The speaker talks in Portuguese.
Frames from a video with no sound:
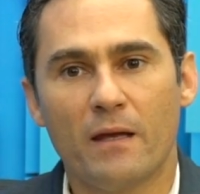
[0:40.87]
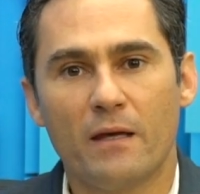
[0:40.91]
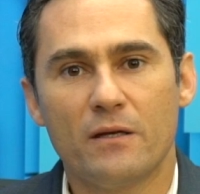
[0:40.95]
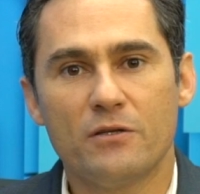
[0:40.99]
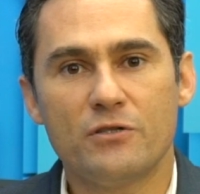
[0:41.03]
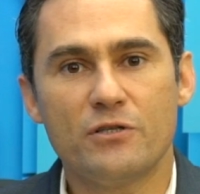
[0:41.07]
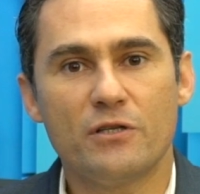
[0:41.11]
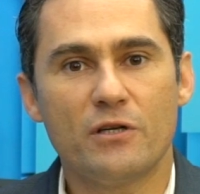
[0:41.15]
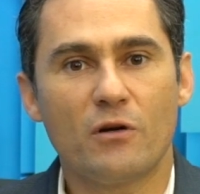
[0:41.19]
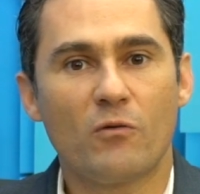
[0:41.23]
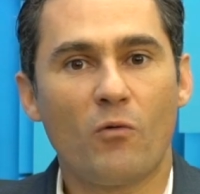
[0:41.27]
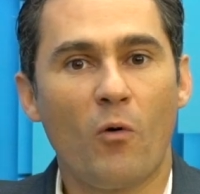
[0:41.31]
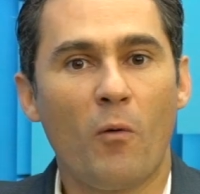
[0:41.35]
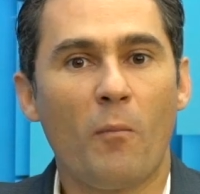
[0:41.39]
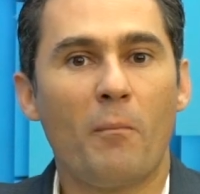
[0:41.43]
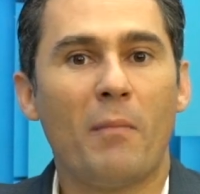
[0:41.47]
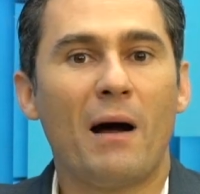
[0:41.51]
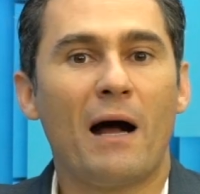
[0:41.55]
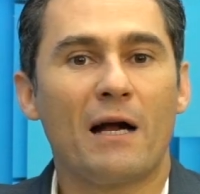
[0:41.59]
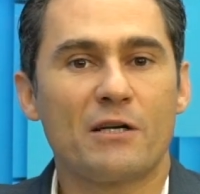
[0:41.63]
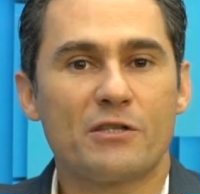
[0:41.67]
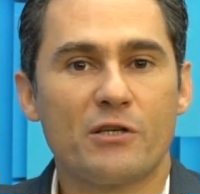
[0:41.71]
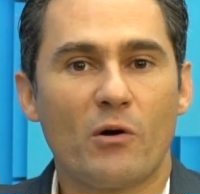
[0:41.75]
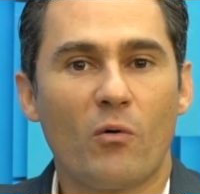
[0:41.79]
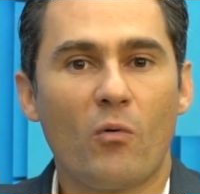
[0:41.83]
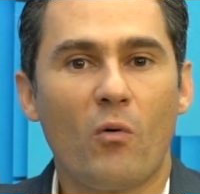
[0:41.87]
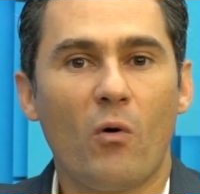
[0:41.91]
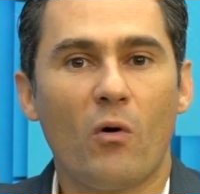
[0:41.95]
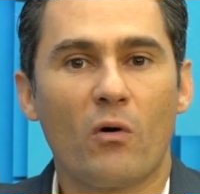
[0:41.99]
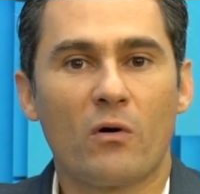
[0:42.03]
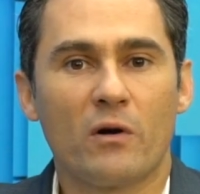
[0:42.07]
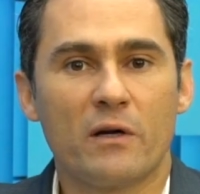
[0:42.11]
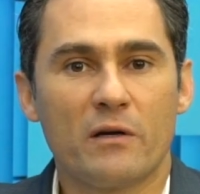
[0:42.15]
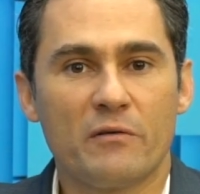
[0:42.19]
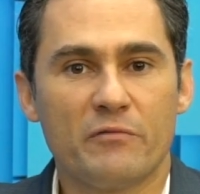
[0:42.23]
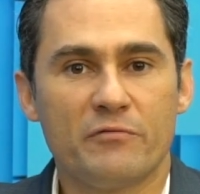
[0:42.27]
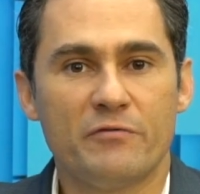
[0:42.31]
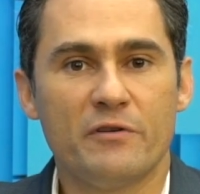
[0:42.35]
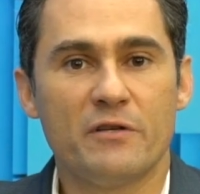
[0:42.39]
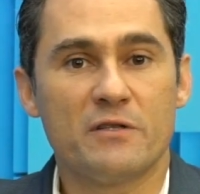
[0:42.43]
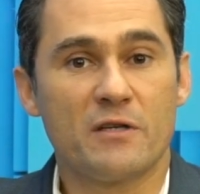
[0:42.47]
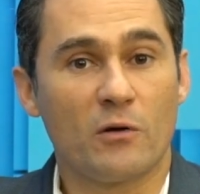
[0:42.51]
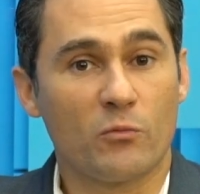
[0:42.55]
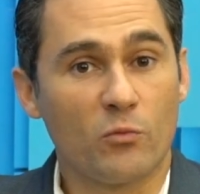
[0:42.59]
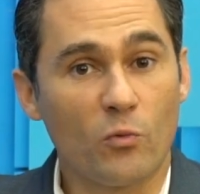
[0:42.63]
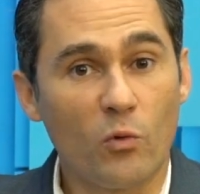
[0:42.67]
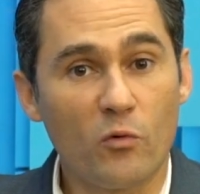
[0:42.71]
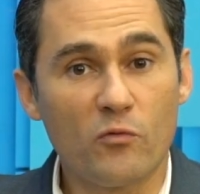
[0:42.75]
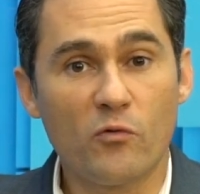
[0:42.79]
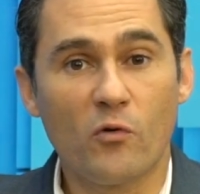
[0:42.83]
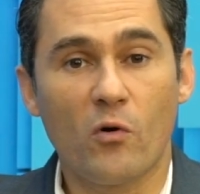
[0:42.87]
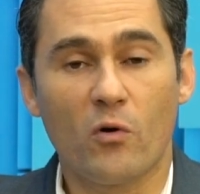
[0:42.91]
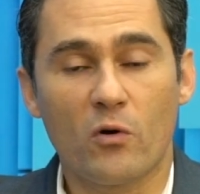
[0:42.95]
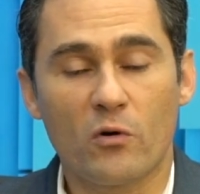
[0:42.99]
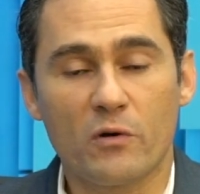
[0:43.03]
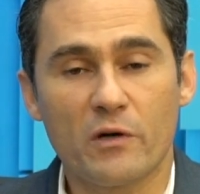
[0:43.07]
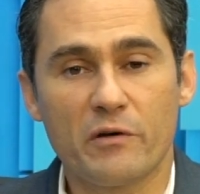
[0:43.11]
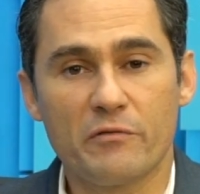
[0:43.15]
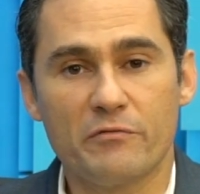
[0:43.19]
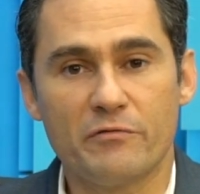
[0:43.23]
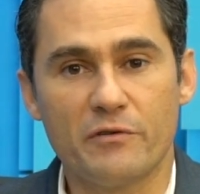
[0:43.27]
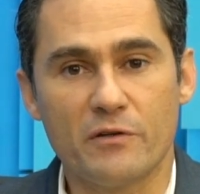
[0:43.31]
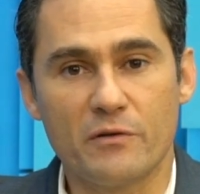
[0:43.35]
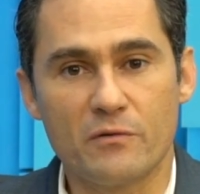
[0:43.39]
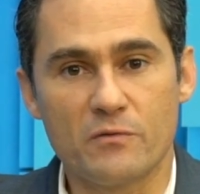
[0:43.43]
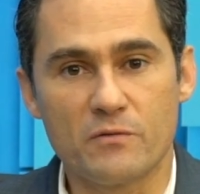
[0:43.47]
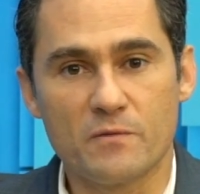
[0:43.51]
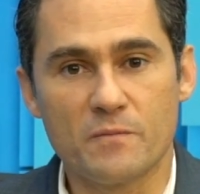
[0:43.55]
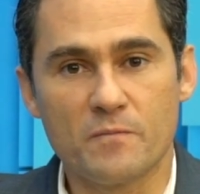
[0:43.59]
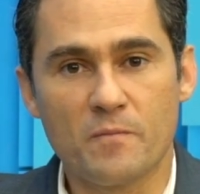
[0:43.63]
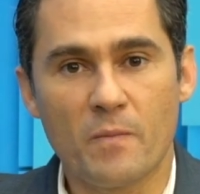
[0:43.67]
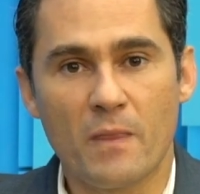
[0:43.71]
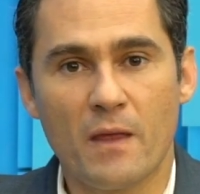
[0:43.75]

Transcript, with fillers: de combate ao coronavírus, ao novo coronavírus.